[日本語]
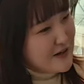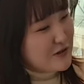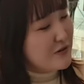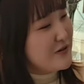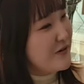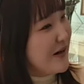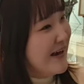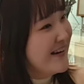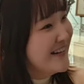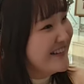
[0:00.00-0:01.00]
職業が、
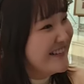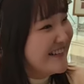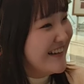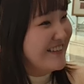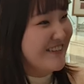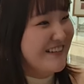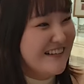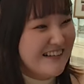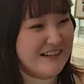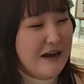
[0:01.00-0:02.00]

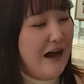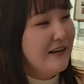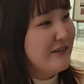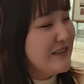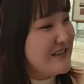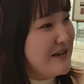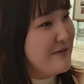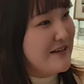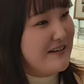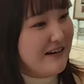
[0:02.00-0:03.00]
アナウンサー生
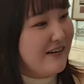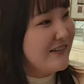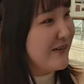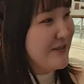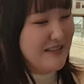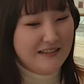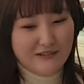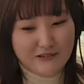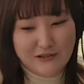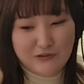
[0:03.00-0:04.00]
命に関わるかもしれない
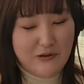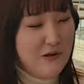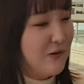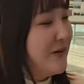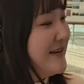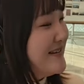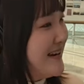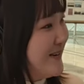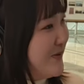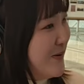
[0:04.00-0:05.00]
ので、ちょっとこの辺にした
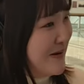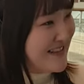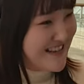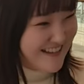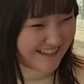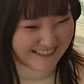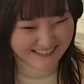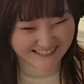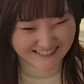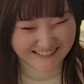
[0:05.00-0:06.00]
いと思います。
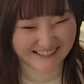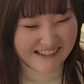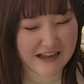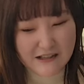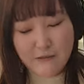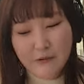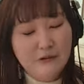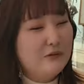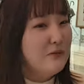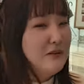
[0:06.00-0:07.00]
でもほんと
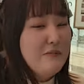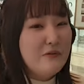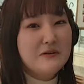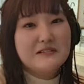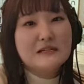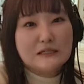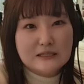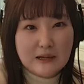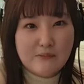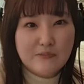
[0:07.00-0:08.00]
とっても美味しいです
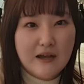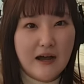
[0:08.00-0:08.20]
ね。